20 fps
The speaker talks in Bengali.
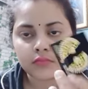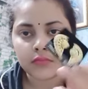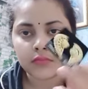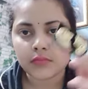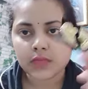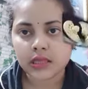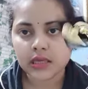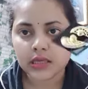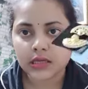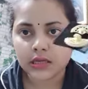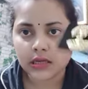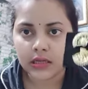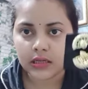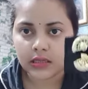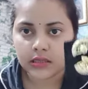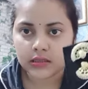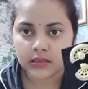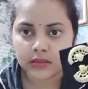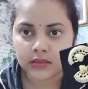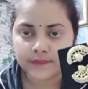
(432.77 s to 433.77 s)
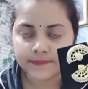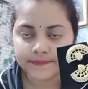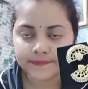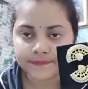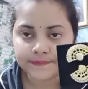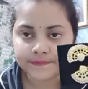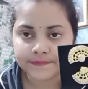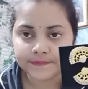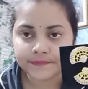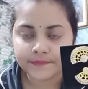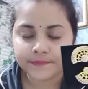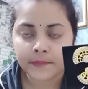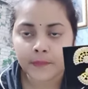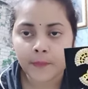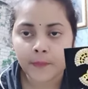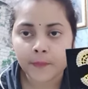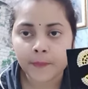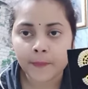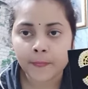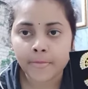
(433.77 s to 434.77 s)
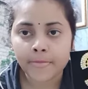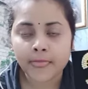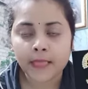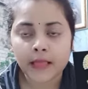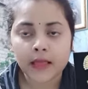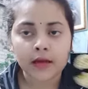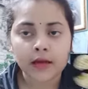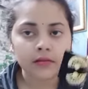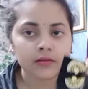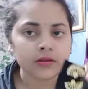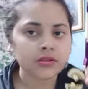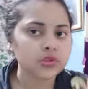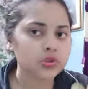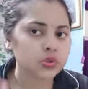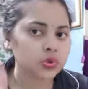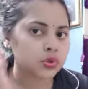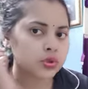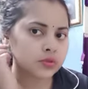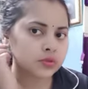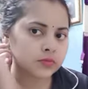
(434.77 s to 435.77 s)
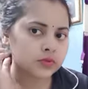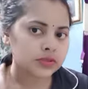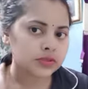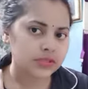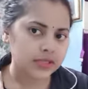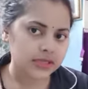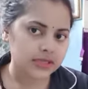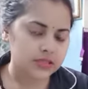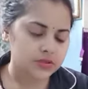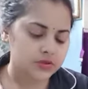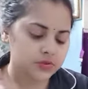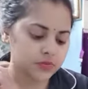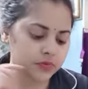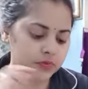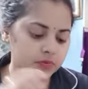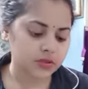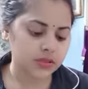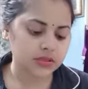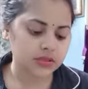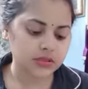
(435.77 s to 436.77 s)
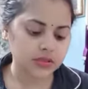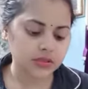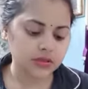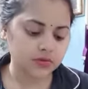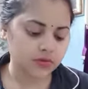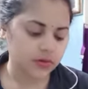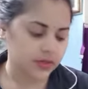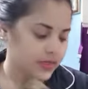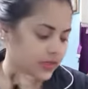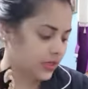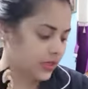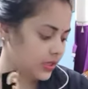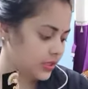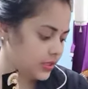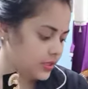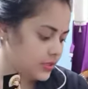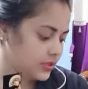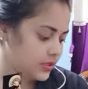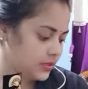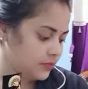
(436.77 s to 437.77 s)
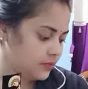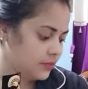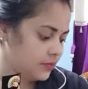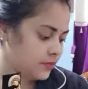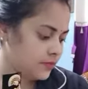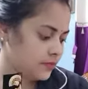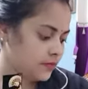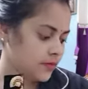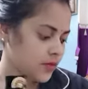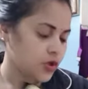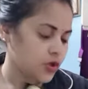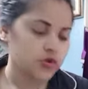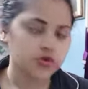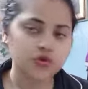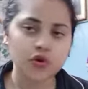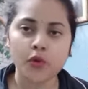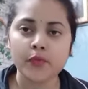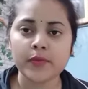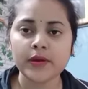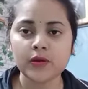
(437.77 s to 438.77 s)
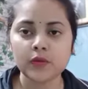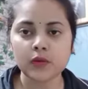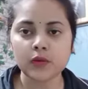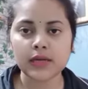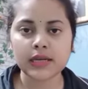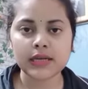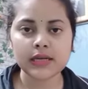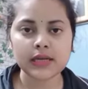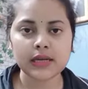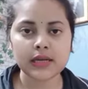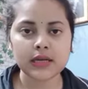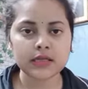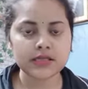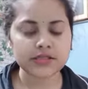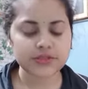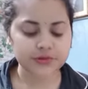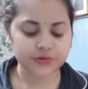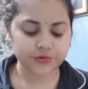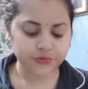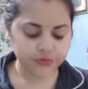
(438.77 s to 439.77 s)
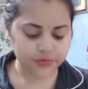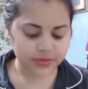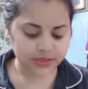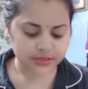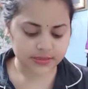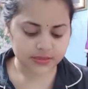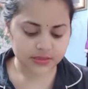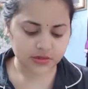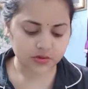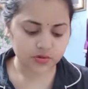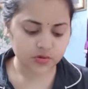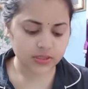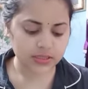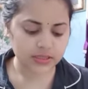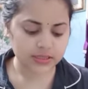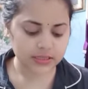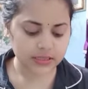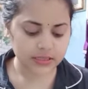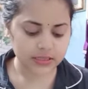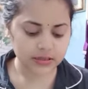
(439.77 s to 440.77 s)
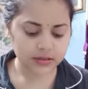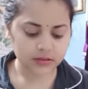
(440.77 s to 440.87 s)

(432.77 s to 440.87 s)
এই কানেরটা মানে ছোটোর মধ্যে কিছু পরতে চাই তো এটা নিয়েছি সবই গোল্ডেন কালার যেহেতু ড্রেসটা গোল্ডেন কালার